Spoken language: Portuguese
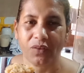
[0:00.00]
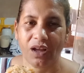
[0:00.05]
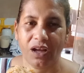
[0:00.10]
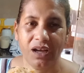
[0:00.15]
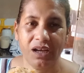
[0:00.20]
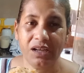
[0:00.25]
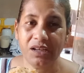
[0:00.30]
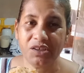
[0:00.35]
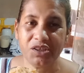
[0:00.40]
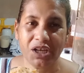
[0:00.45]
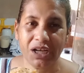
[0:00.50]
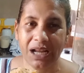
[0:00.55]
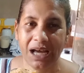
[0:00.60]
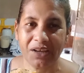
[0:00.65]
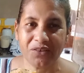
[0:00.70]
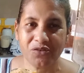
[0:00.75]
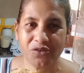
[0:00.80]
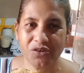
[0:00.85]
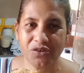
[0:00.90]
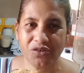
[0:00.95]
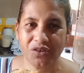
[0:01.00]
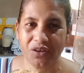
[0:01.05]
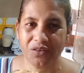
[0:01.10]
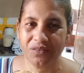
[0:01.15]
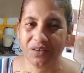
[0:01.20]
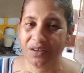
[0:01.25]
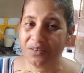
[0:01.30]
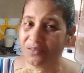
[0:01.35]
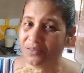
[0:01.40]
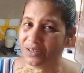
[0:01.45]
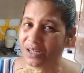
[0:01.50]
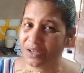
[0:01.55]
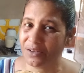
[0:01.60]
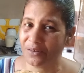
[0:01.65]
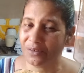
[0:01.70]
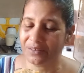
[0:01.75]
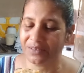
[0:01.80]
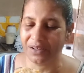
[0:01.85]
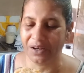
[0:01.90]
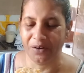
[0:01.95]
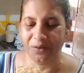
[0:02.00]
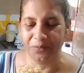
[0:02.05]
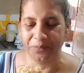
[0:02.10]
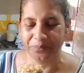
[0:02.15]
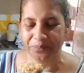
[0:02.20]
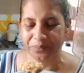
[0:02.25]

Ele geladinho, gente, vocês não têm noção.